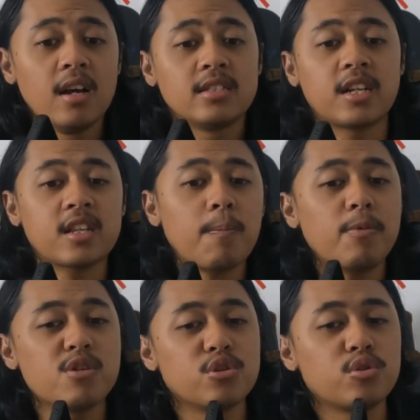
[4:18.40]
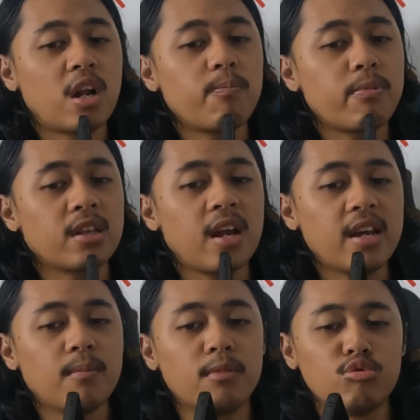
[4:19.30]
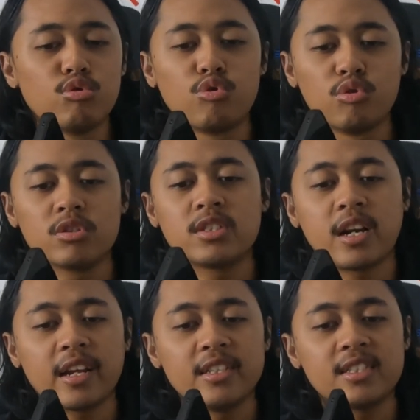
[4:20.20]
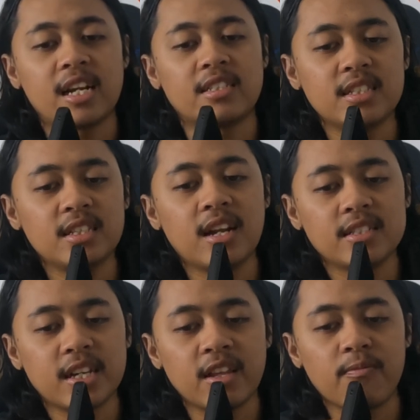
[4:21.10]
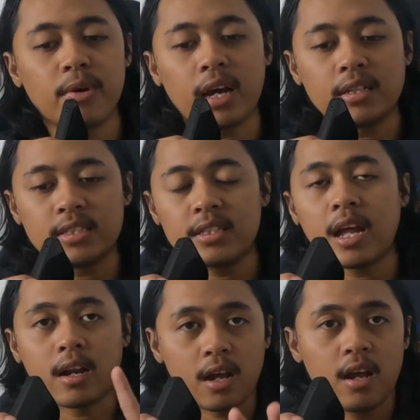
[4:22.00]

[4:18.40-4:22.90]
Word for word: serta penyusunan peta yang mendukung registrasi dan sertifikasi tanah.